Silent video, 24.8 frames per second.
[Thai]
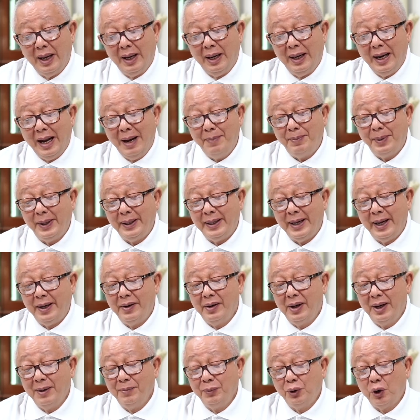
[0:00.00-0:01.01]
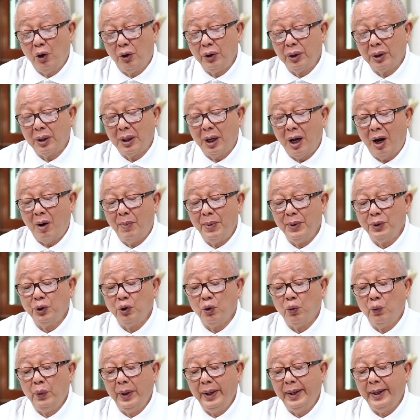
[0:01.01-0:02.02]
และประเด็นเริ่มต้นเข้าไป
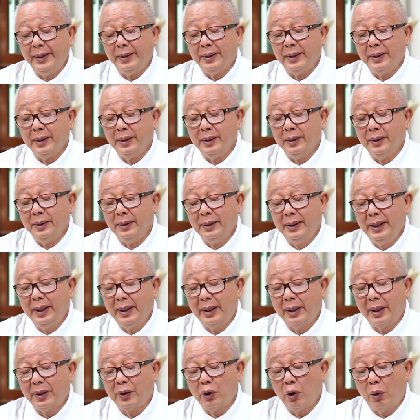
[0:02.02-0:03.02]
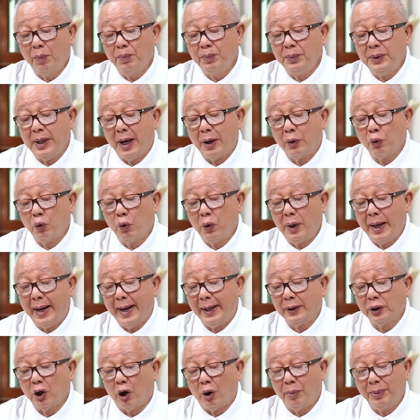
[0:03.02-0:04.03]
สู่วิกฤตอื่นๆที่กระทบอย่างรุนแรง
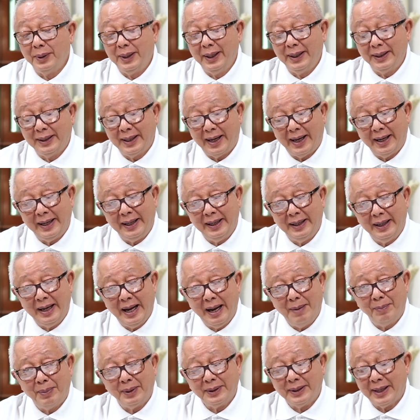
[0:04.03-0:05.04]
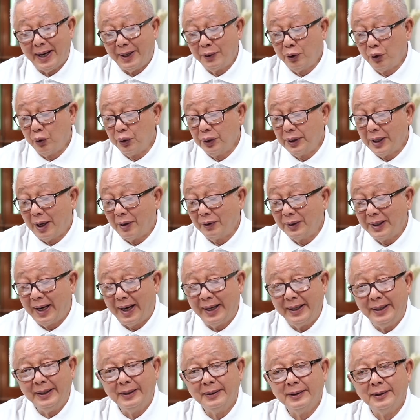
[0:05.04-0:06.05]
ต่อประเทศไทยและประชาชนชาวไท
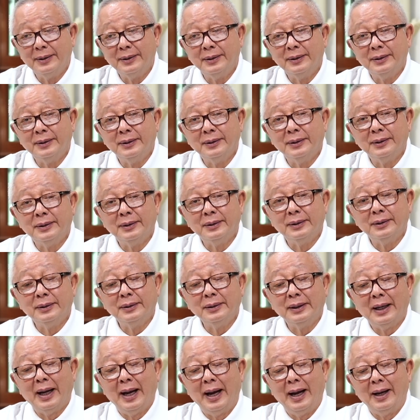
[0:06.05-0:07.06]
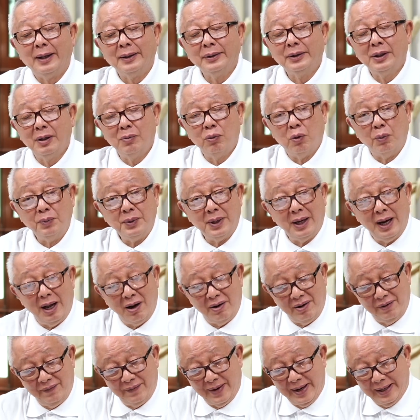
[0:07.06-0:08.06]
ยนะฮะซึ่งผมจะเล่า
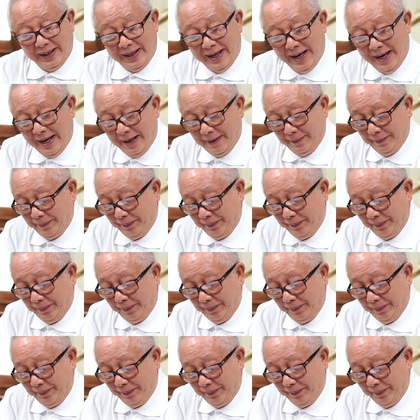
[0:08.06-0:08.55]
ให้ฟังนะฮะ